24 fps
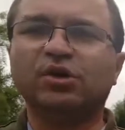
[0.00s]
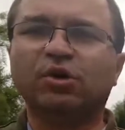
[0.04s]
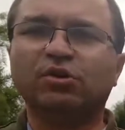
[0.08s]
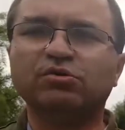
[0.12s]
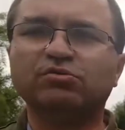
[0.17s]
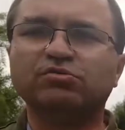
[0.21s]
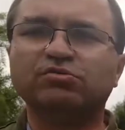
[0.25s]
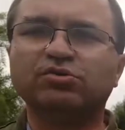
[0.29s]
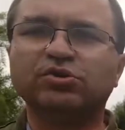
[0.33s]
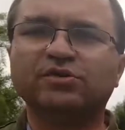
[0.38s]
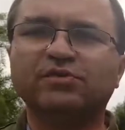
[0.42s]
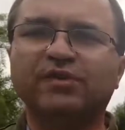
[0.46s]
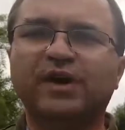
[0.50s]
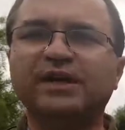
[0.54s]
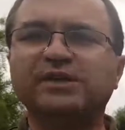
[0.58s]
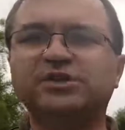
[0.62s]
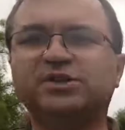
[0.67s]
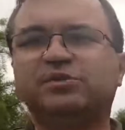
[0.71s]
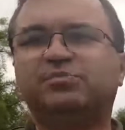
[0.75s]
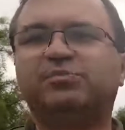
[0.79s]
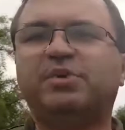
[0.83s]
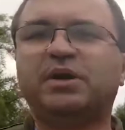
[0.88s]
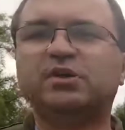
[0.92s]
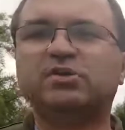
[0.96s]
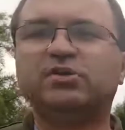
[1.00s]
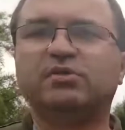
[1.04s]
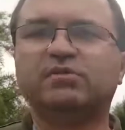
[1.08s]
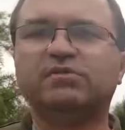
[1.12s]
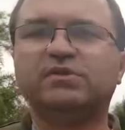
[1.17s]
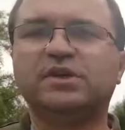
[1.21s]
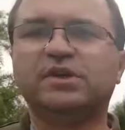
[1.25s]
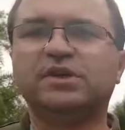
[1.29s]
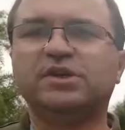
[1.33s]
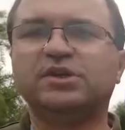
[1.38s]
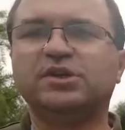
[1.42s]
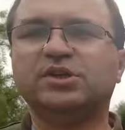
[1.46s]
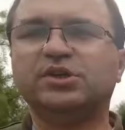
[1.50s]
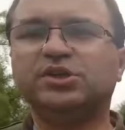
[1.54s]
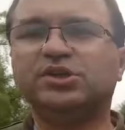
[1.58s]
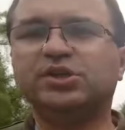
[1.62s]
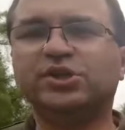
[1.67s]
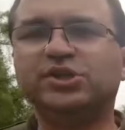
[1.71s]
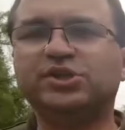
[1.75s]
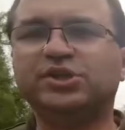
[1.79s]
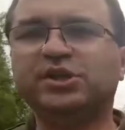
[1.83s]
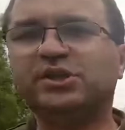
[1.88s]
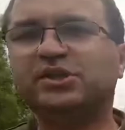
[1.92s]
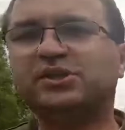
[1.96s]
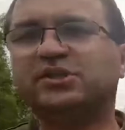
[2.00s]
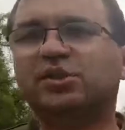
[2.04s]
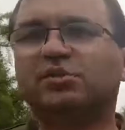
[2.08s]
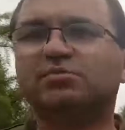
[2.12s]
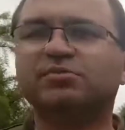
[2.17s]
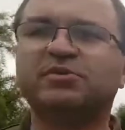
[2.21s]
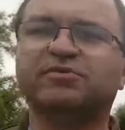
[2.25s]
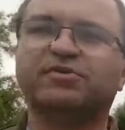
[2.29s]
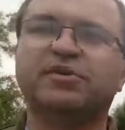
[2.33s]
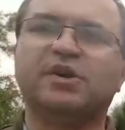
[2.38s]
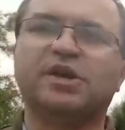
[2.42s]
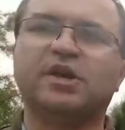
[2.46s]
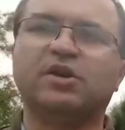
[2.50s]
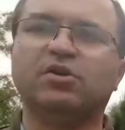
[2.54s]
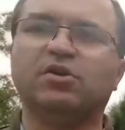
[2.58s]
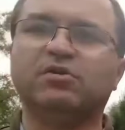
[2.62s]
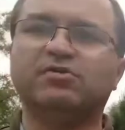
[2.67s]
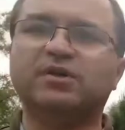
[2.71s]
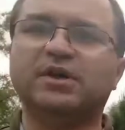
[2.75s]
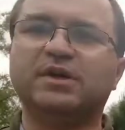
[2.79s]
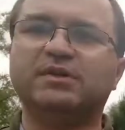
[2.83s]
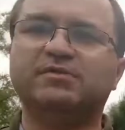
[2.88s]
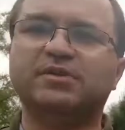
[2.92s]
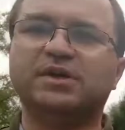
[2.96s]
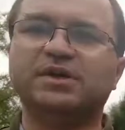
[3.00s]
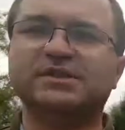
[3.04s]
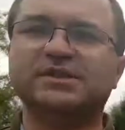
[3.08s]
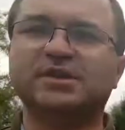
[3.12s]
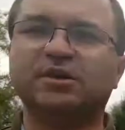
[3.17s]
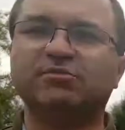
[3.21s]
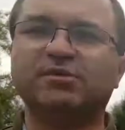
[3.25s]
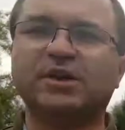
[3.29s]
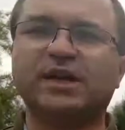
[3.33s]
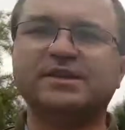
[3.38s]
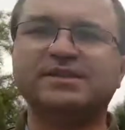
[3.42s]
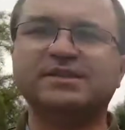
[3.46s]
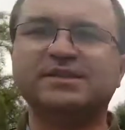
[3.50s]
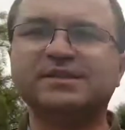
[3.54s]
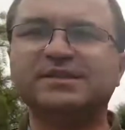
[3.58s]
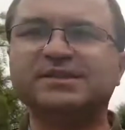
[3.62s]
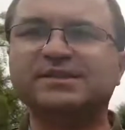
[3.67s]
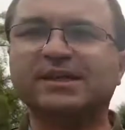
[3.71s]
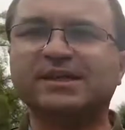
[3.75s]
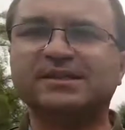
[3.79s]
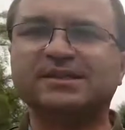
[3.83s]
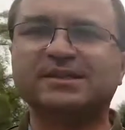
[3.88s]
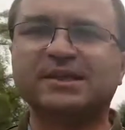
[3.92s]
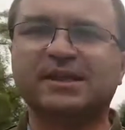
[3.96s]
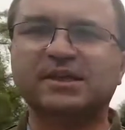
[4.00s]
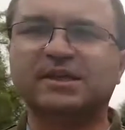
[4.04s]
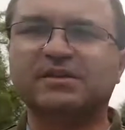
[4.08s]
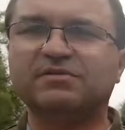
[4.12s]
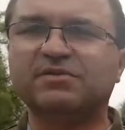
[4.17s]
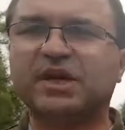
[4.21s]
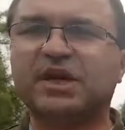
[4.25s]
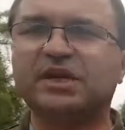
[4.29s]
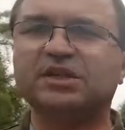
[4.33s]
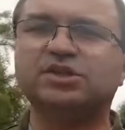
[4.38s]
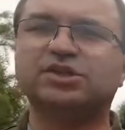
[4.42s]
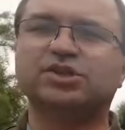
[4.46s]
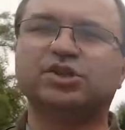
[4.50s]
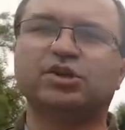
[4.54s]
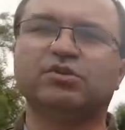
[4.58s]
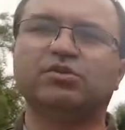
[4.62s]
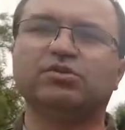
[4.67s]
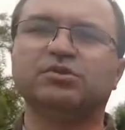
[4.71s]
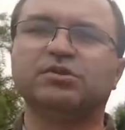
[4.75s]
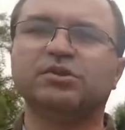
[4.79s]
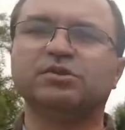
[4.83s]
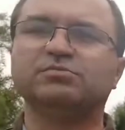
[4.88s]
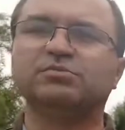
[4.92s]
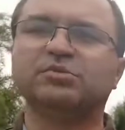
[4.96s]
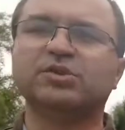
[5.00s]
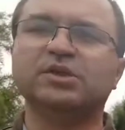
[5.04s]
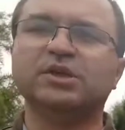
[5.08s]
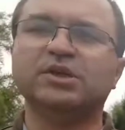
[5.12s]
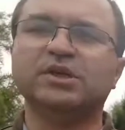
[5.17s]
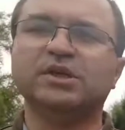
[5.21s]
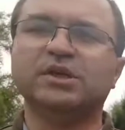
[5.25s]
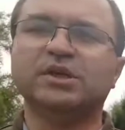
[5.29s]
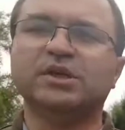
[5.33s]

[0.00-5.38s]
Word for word: Otóż dwaj ci panowie siedzieli sobie w Krakowie w restauracji, zastanawiali się o tym,